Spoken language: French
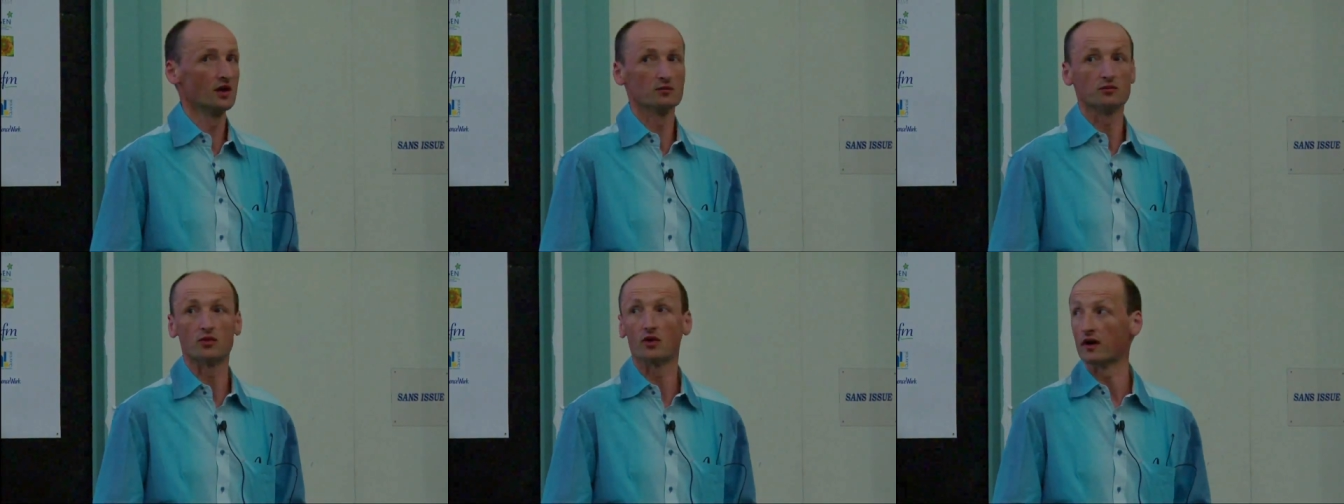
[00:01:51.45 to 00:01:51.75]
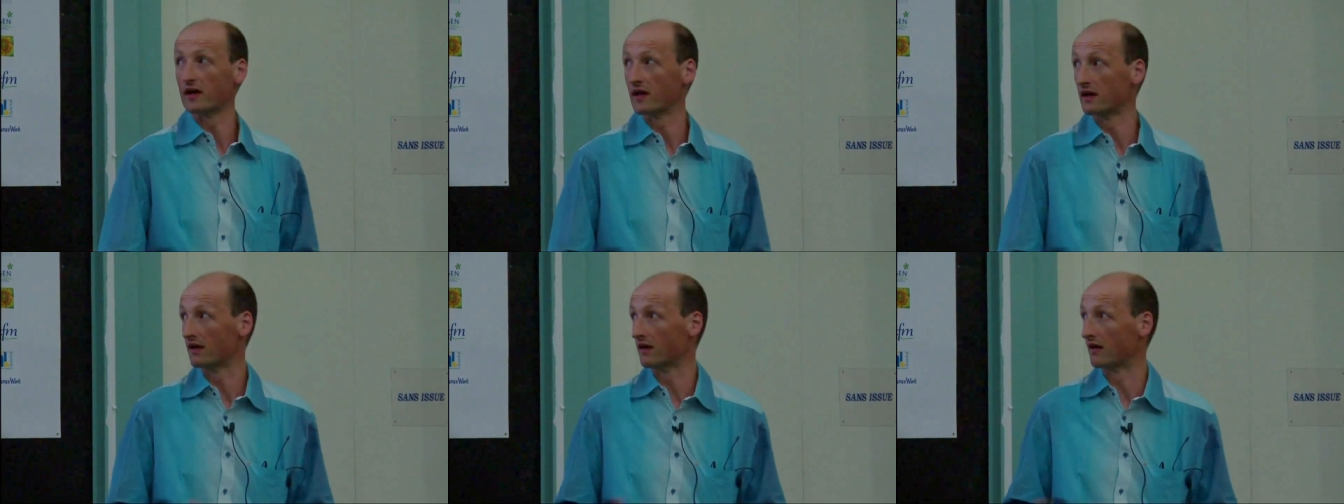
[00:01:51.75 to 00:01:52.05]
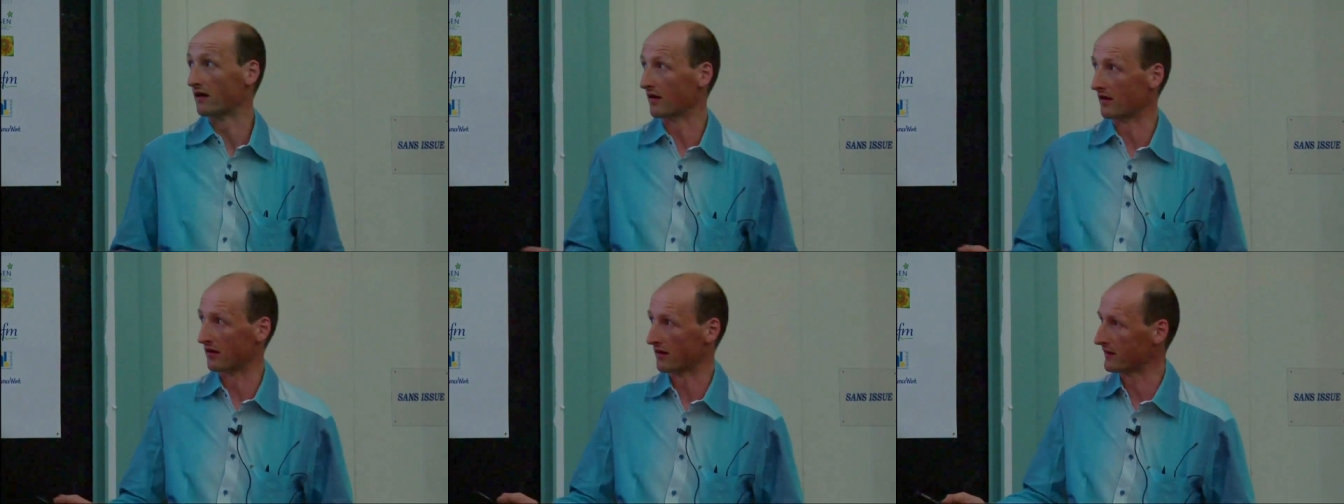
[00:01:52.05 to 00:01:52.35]
pour
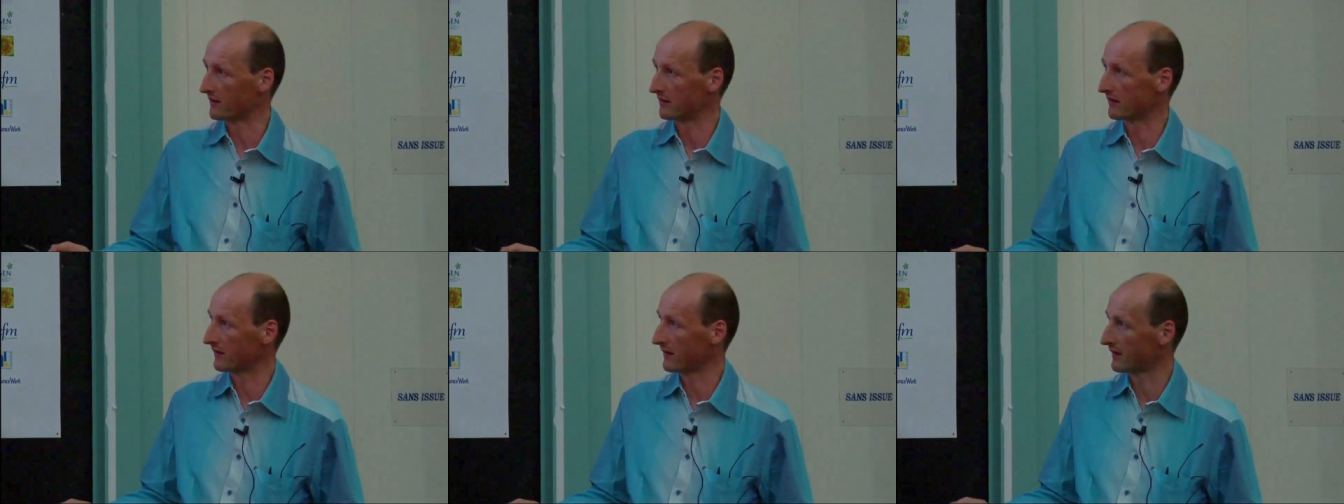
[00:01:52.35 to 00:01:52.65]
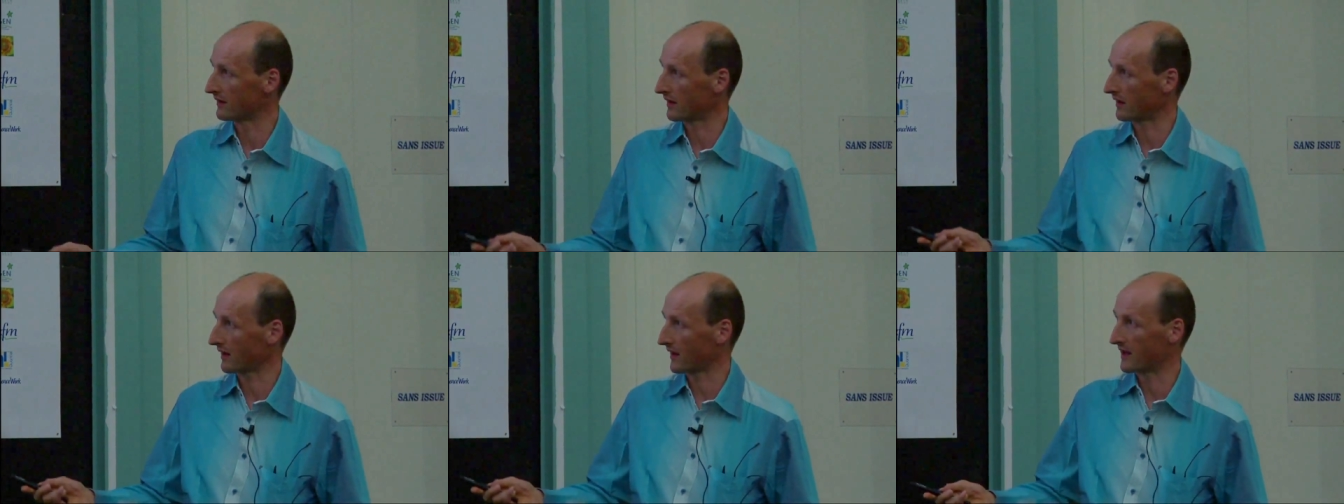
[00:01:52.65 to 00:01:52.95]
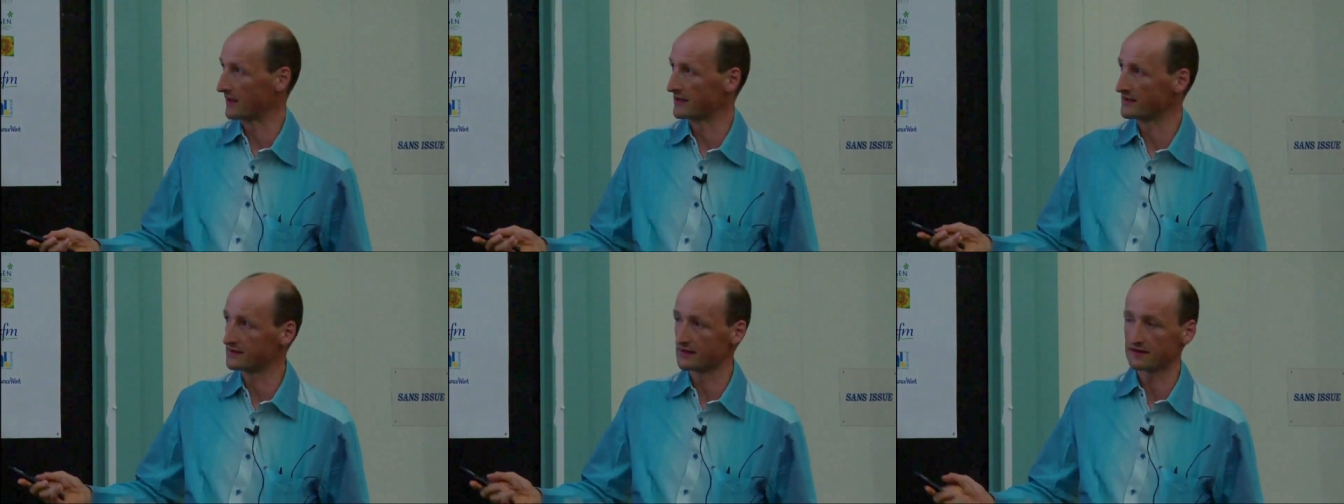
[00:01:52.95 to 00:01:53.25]
euh,
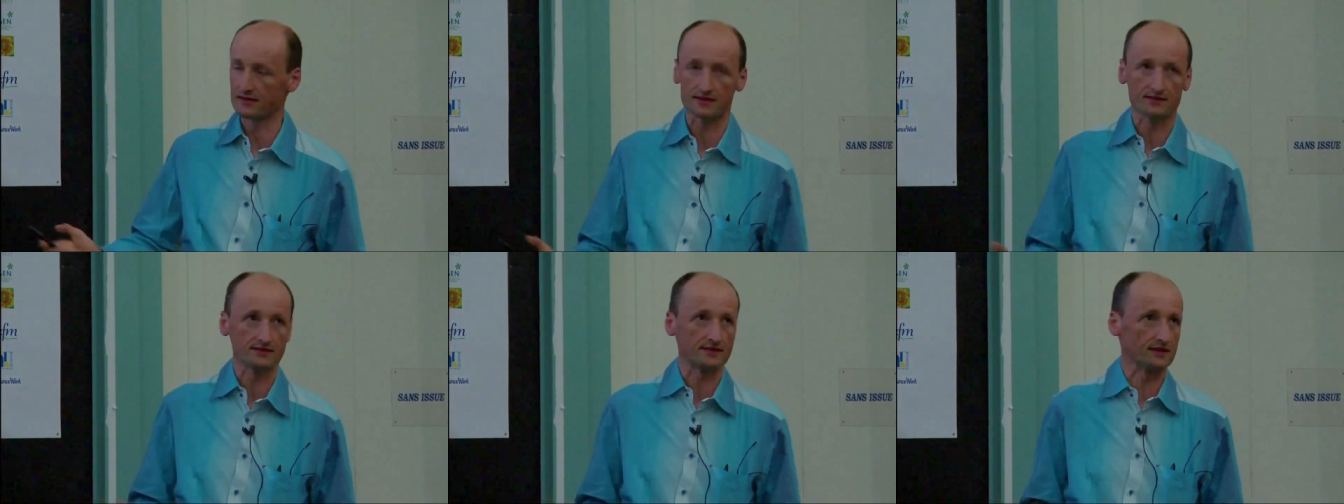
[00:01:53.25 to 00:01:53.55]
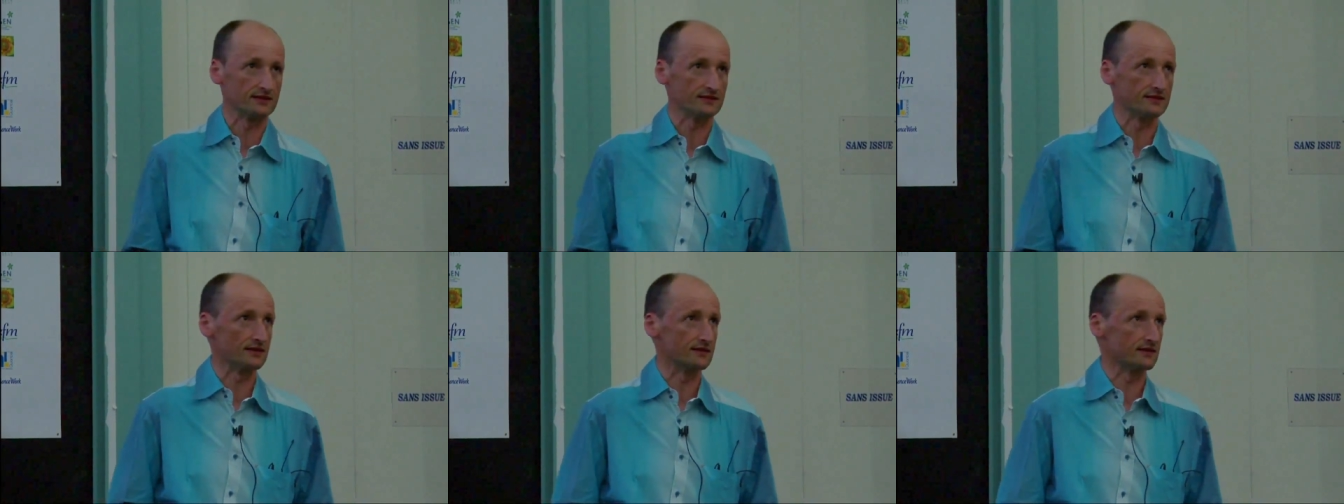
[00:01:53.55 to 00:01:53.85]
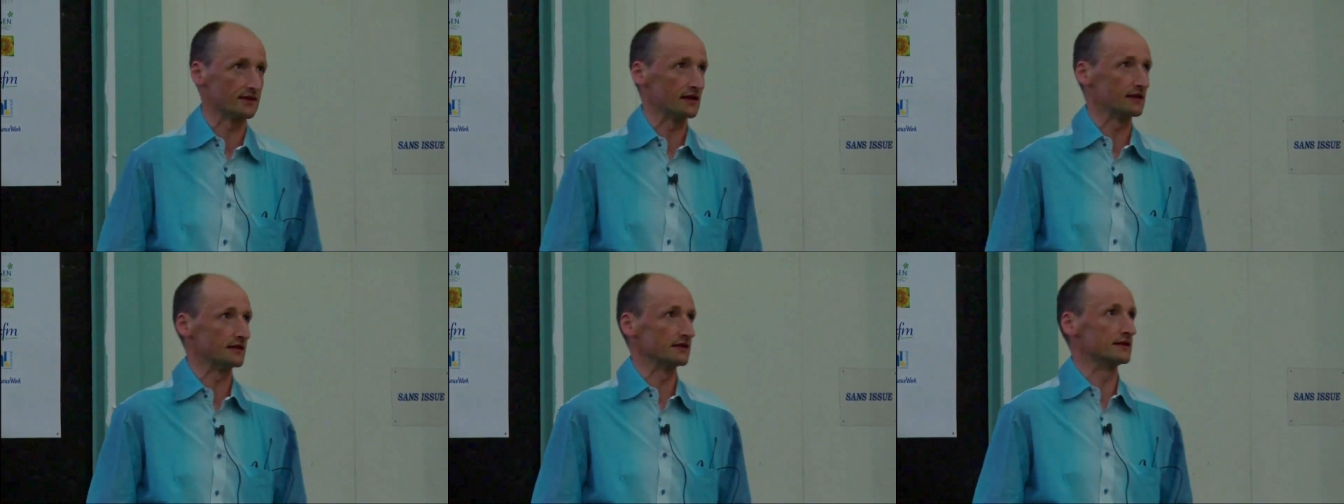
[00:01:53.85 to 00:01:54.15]
réaliser de
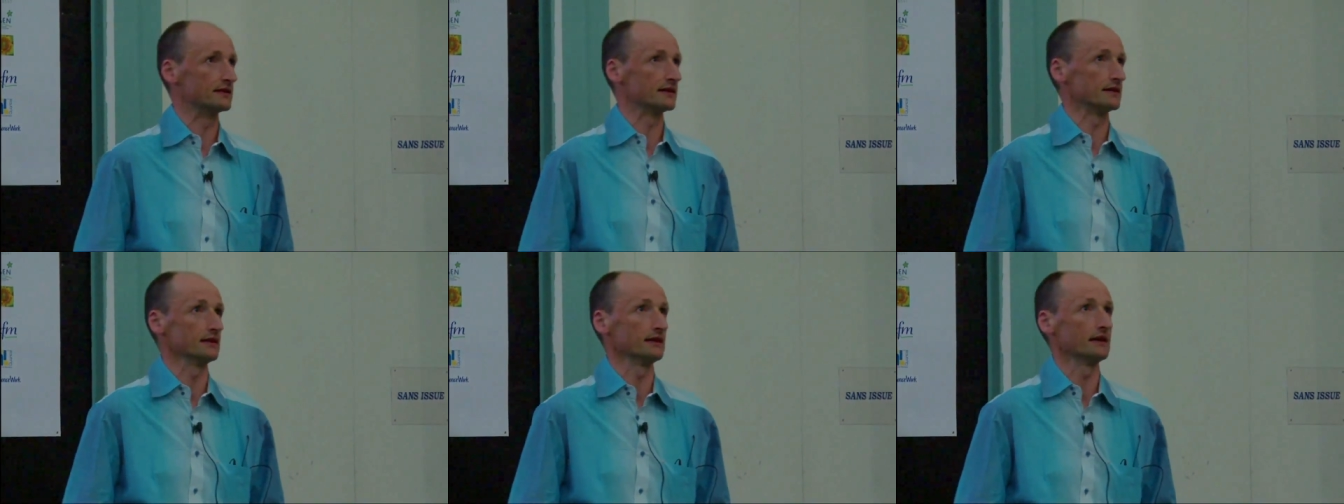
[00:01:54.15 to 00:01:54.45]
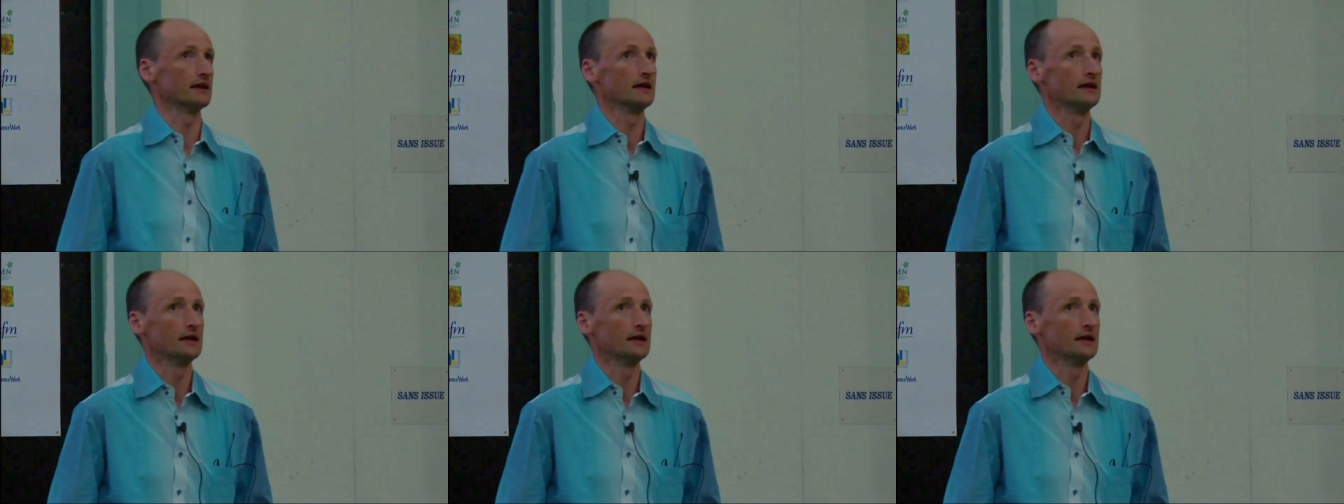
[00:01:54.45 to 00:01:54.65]
telles idées.